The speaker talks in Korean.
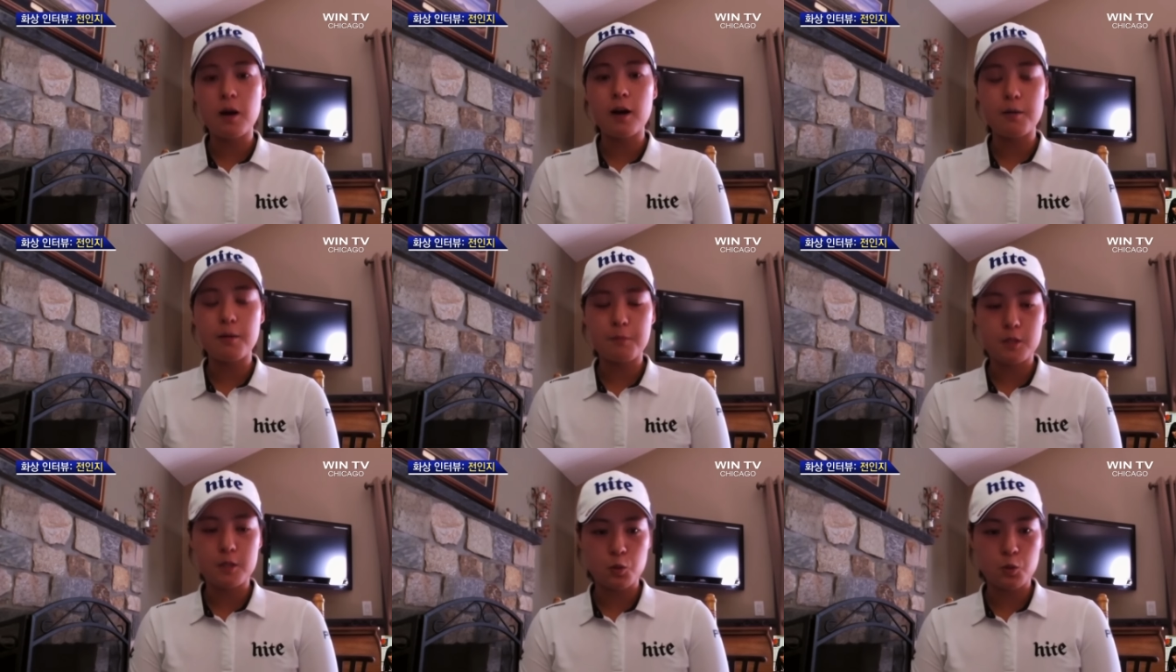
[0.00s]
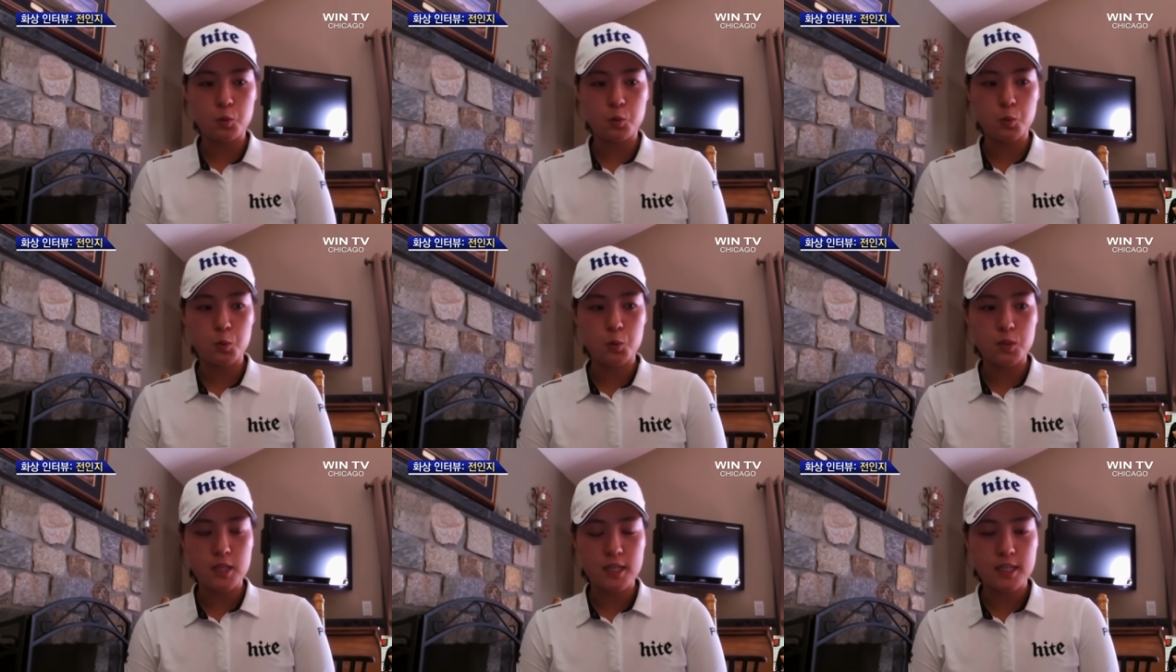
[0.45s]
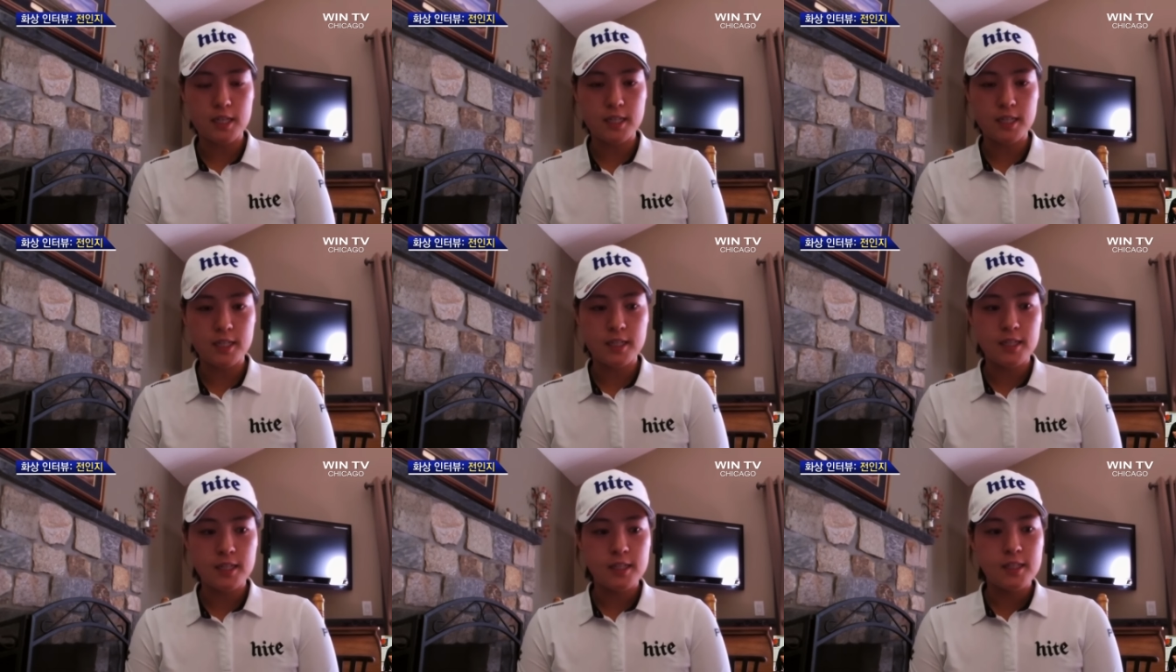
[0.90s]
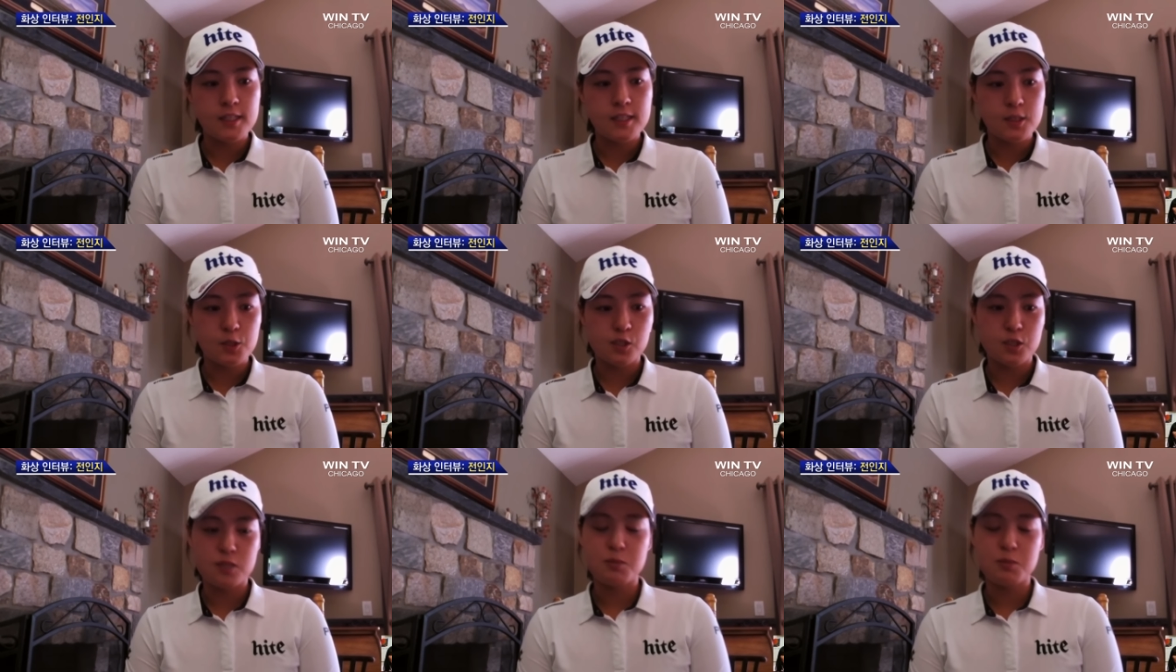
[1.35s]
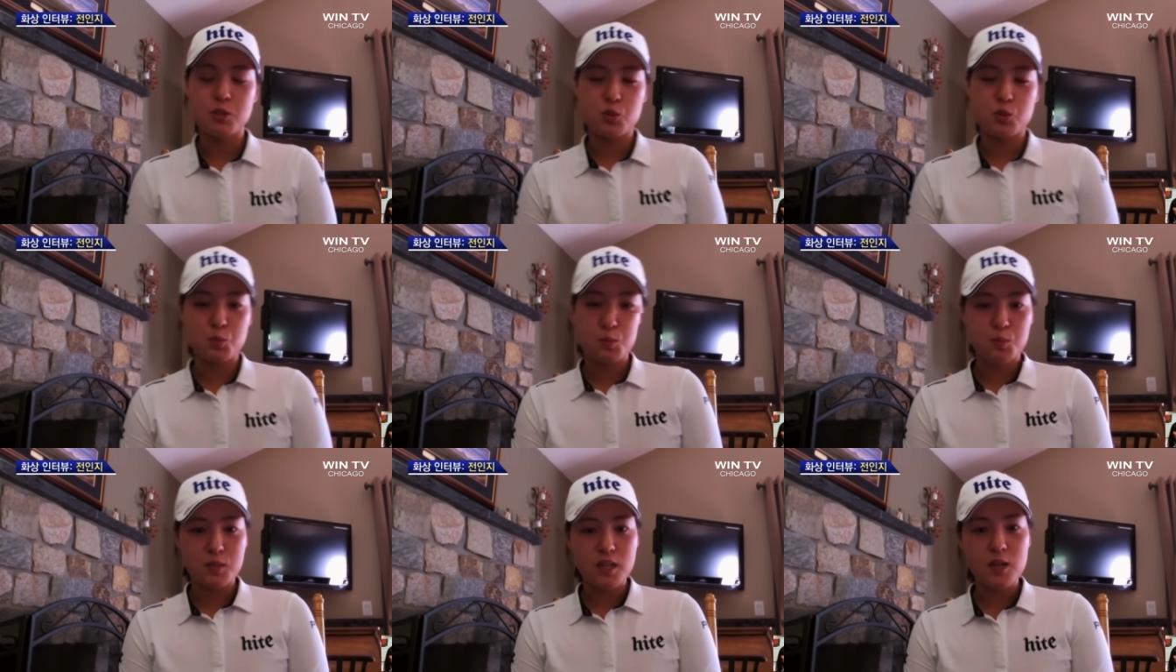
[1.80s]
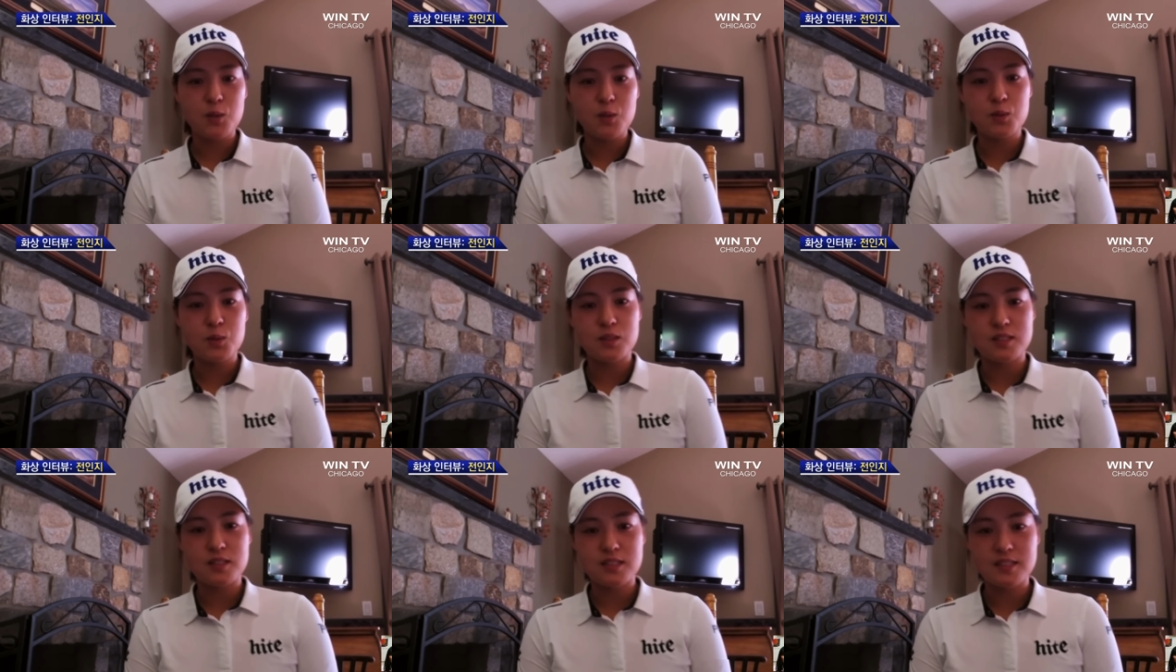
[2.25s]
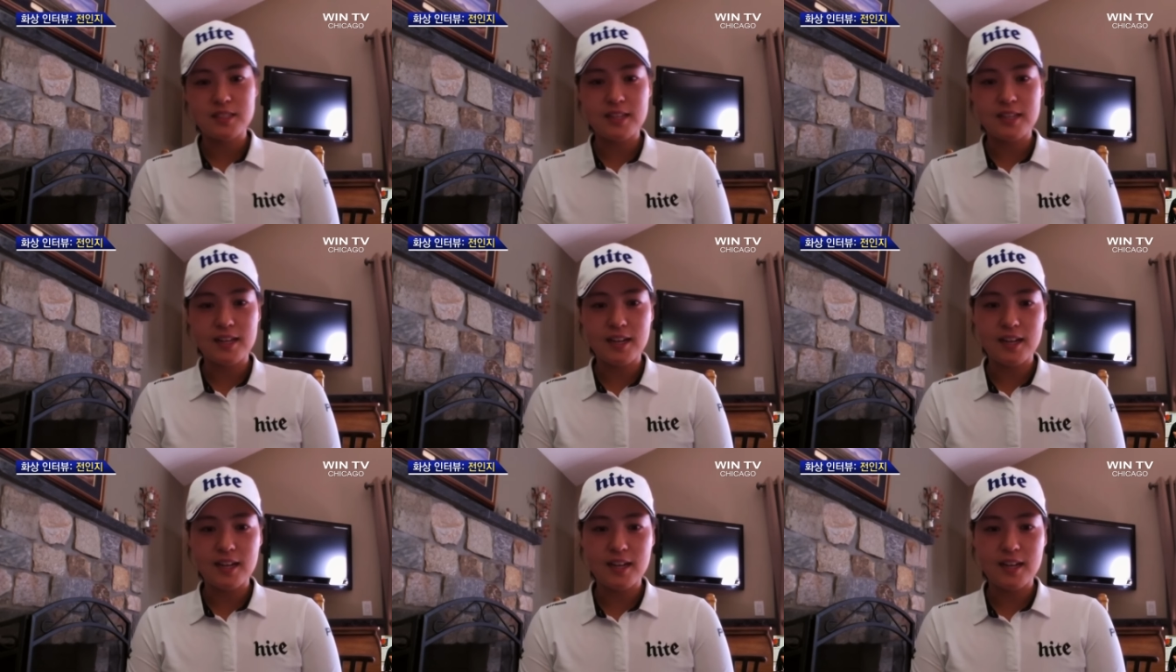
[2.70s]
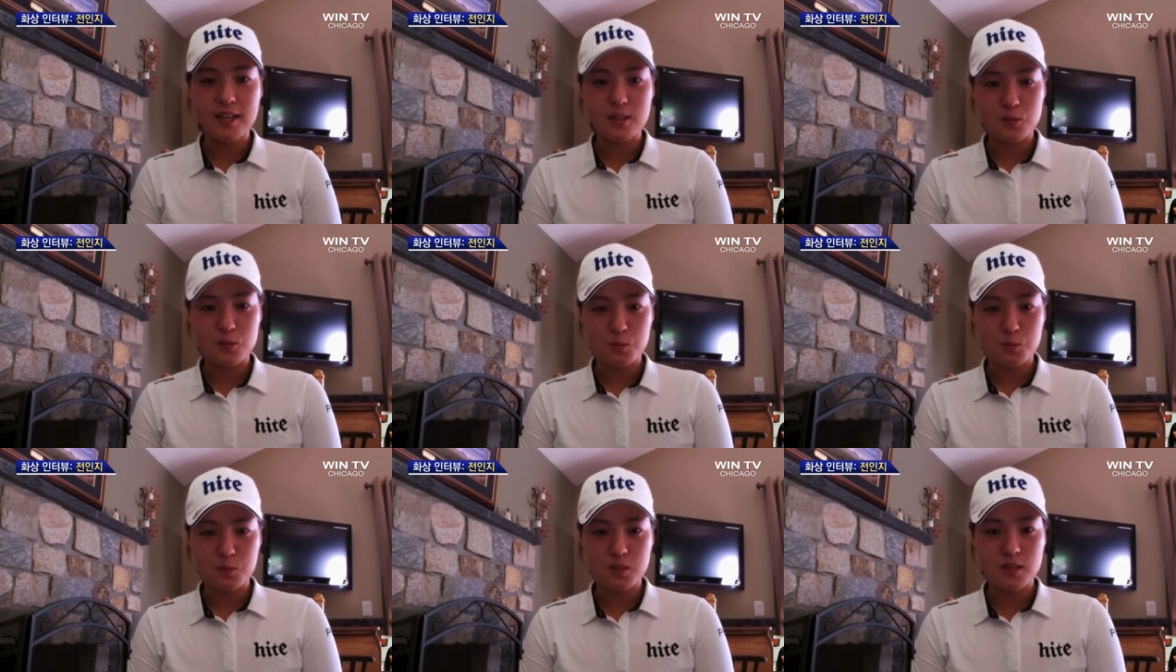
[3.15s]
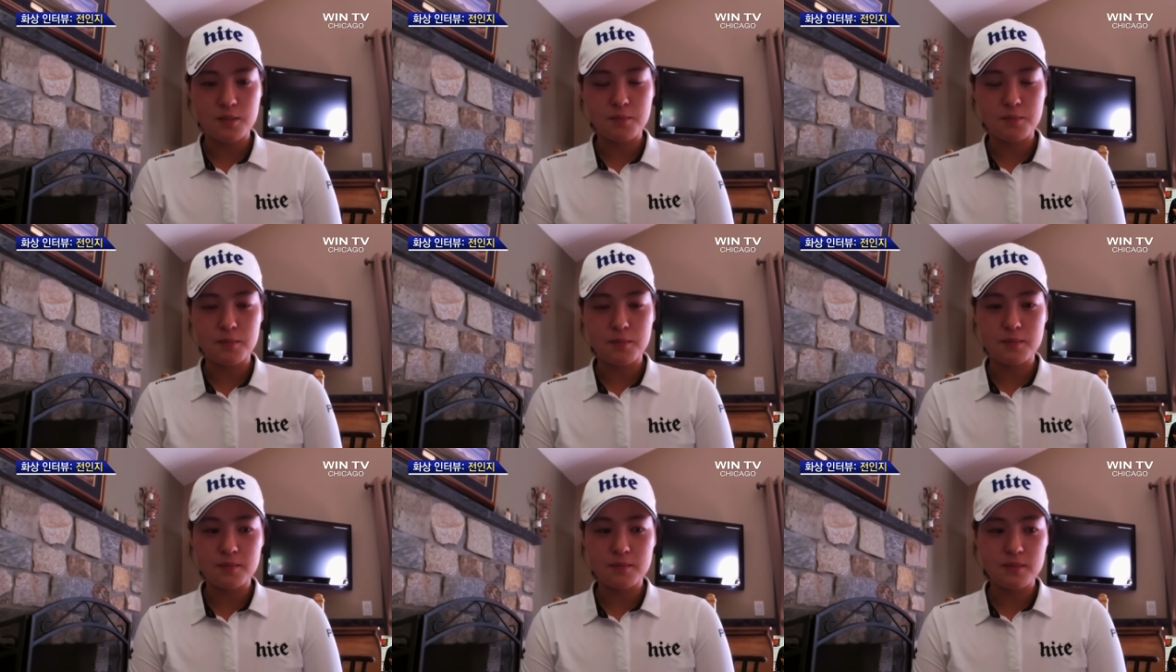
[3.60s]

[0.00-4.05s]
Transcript: 마음에 저도 잘 열심히 준비하고 있으니까 좀 이렇게